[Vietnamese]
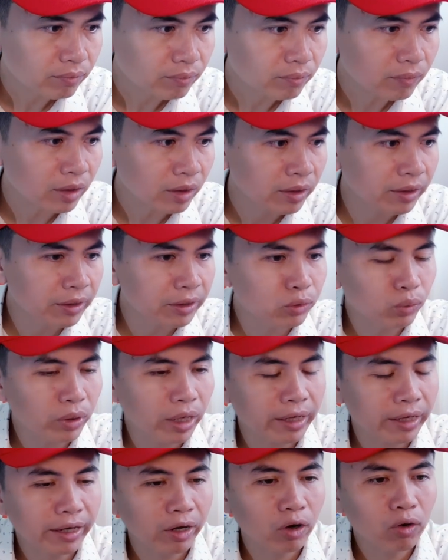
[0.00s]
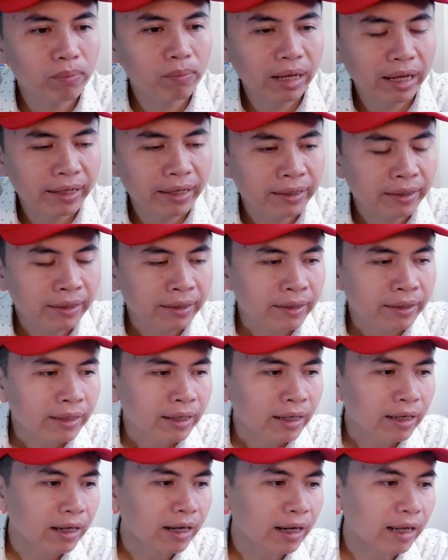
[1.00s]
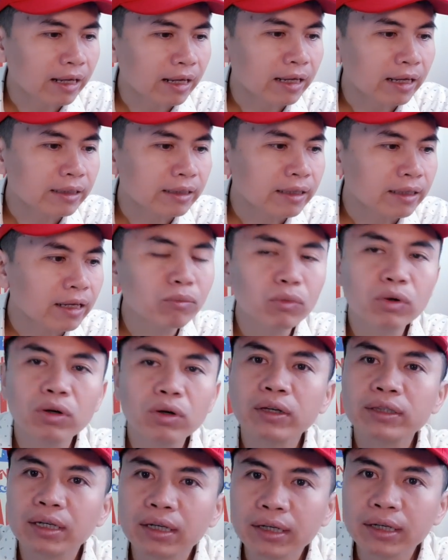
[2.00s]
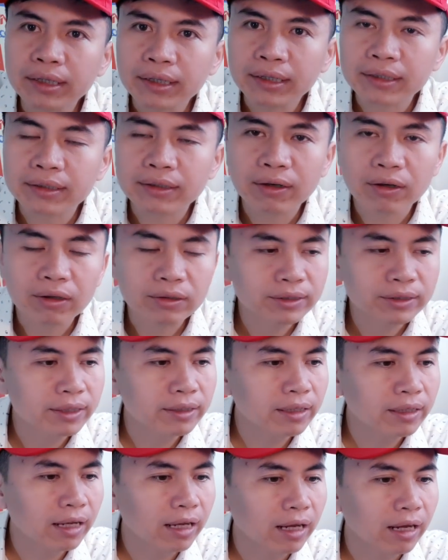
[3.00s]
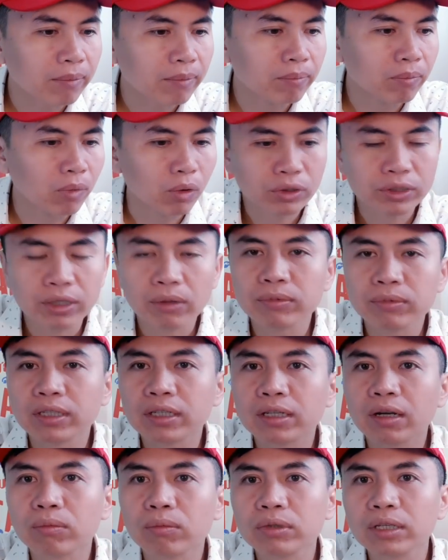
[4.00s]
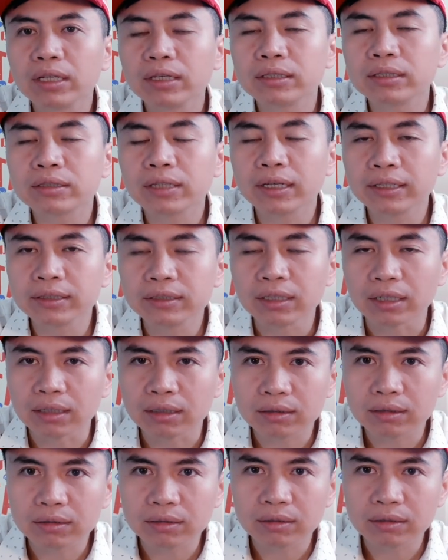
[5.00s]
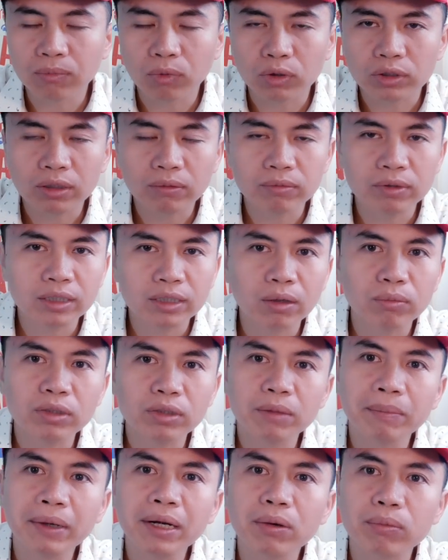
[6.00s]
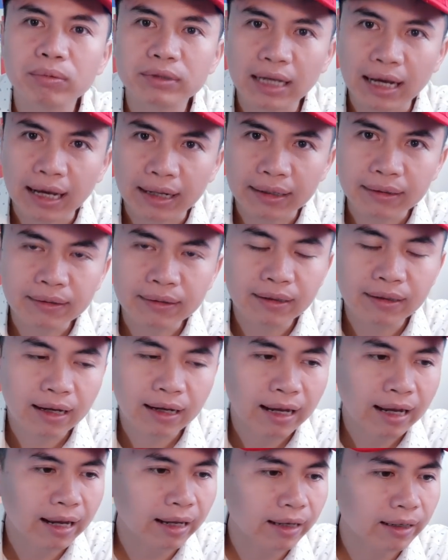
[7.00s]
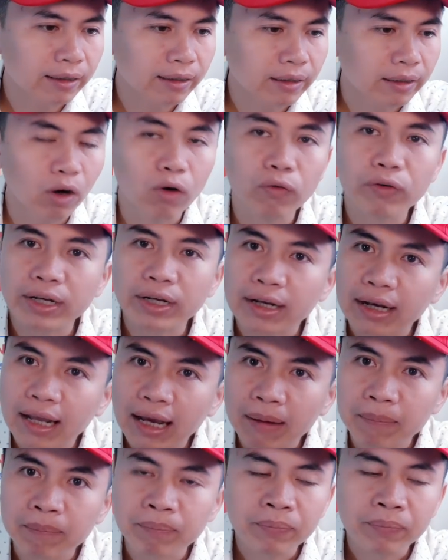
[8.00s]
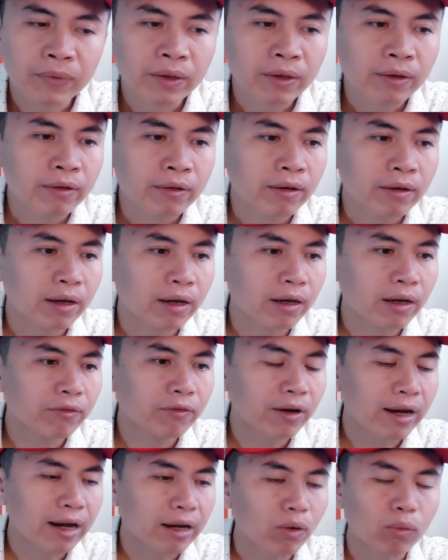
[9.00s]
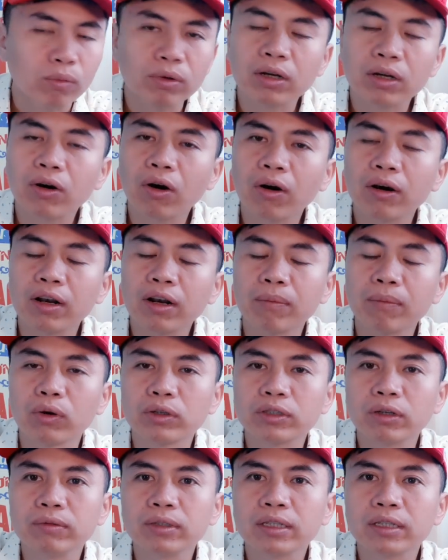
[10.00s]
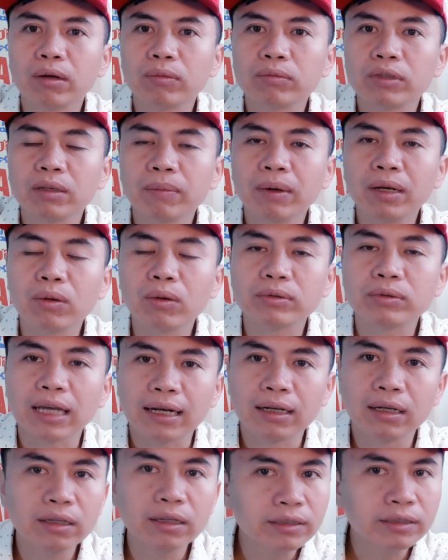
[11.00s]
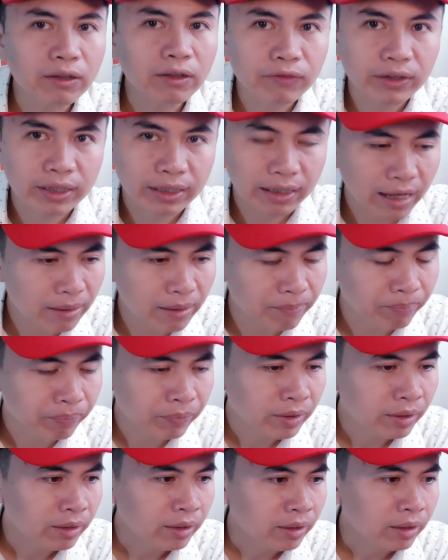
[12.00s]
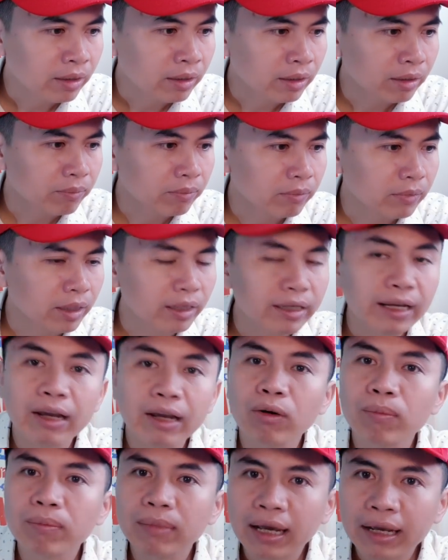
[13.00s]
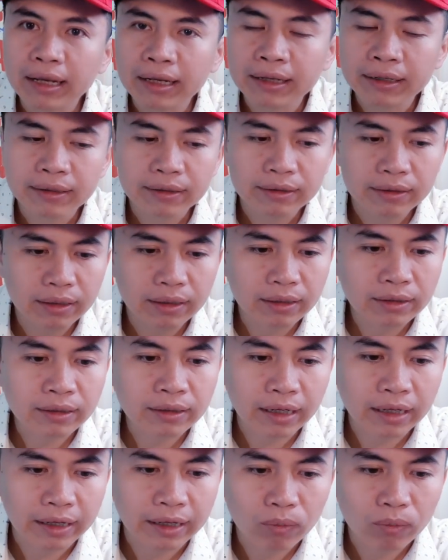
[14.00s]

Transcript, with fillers: thì cái chủ đề ngày hôm nay là Thắng muốn nói tới đó chính là một trong những công ty xây dựng, một trong những công ty bất động sản hàng đầu Việt Nam à, và cũng được coi là một trong những công ty bất động sản lớn nhất Việt Nam. Đến ngày hôm nay, đến ngày hôm